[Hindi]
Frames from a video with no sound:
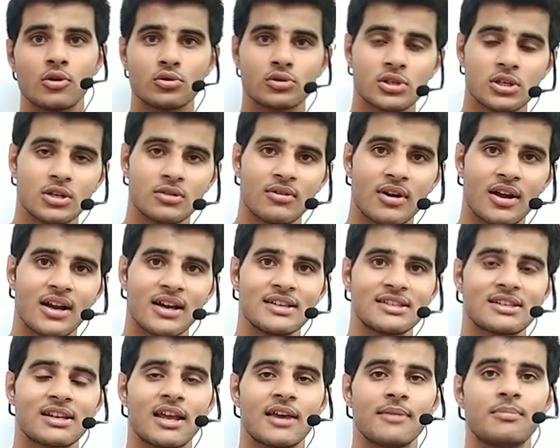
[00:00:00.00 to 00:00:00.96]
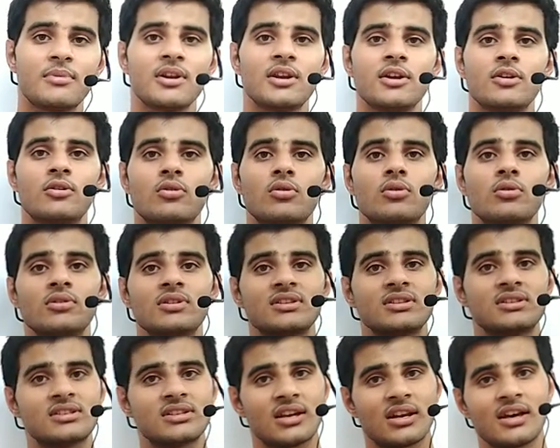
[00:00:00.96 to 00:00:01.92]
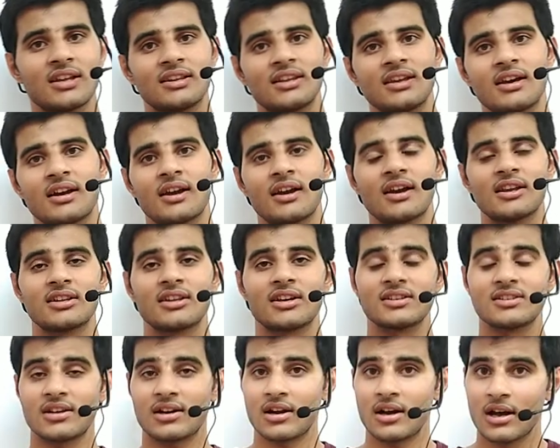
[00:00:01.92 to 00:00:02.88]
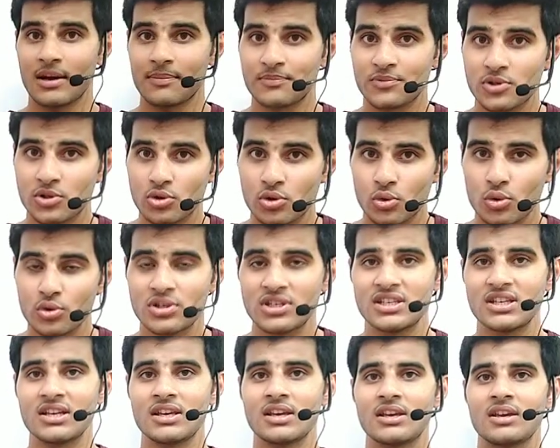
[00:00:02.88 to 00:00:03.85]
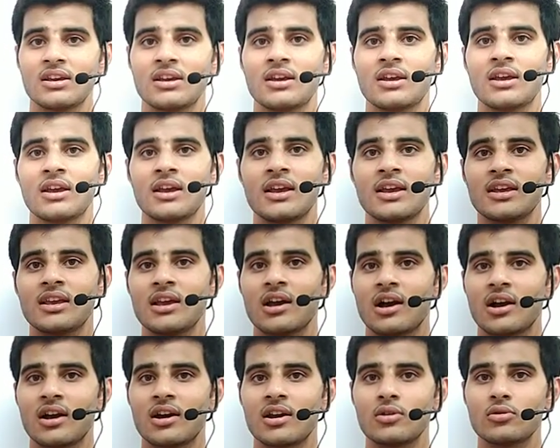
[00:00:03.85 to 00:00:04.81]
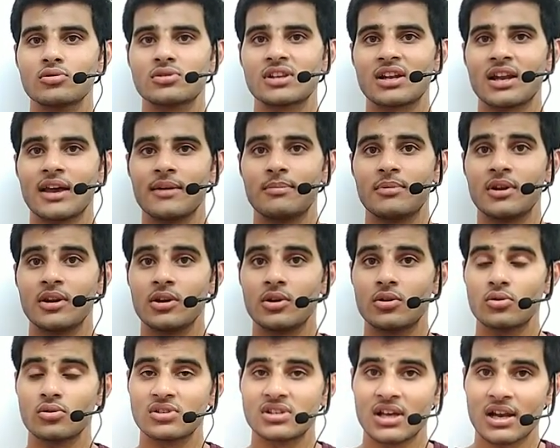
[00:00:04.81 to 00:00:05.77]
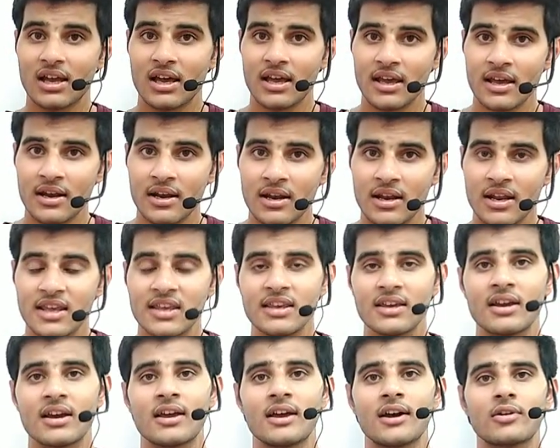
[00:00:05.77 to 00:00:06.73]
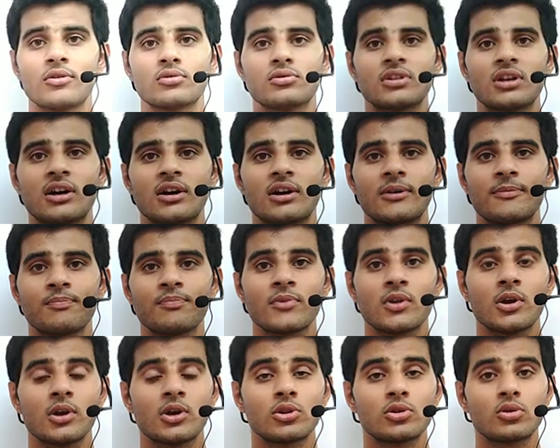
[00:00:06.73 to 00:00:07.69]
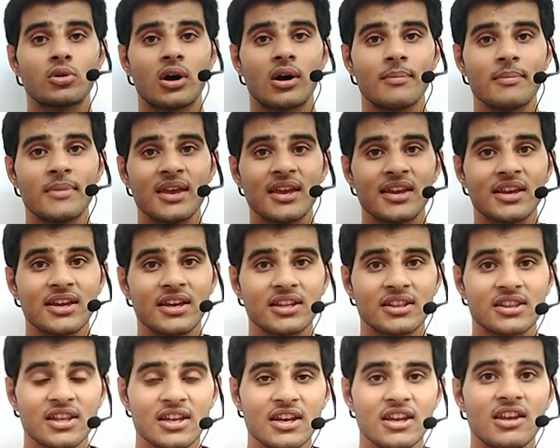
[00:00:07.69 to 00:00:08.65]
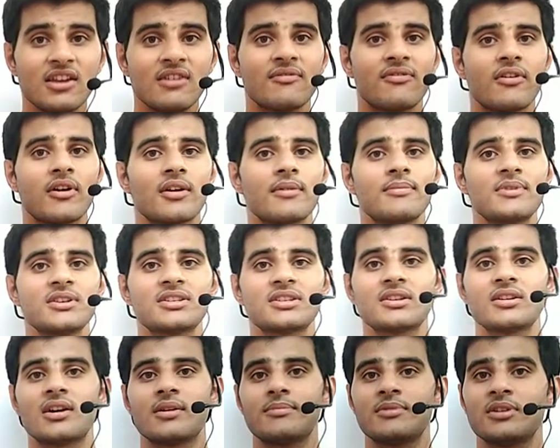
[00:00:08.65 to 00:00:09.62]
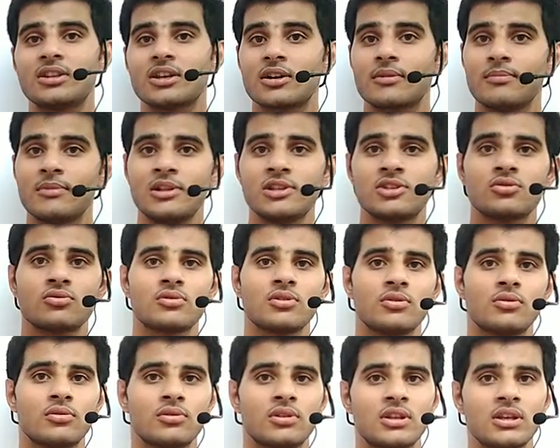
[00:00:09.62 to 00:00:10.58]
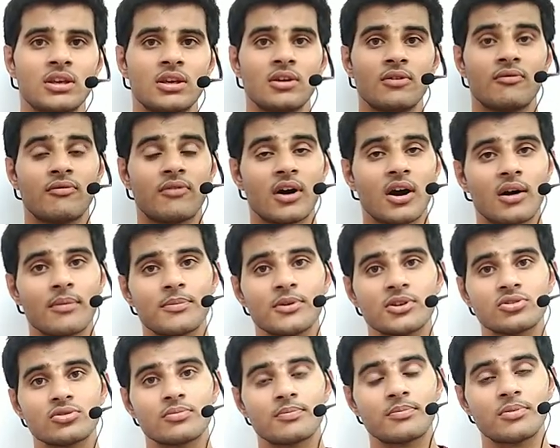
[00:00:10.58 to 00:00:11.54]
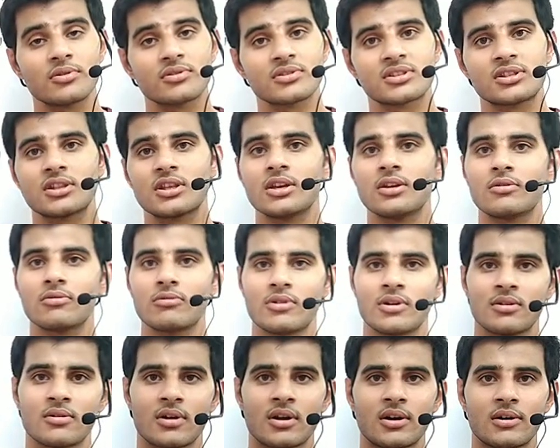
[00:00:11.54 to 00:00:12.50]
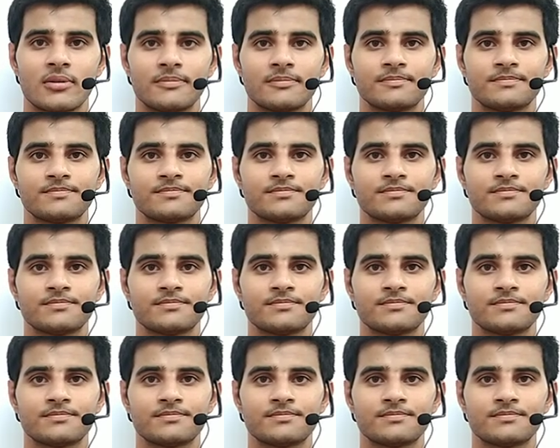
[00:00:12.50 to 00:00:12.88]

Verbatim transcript: उसके द्वारा इस लाइब्रेरी को जला दिया गया था ज़रा आप सोचिए कि अगर उस लाइब्रेरी को जलाया नहीं गया होता तो हमें कितनी इन्फॉर्मेशन अभी तक मिल चुकी होती वहाँ पे जो बुक्स थी उनके द्वारा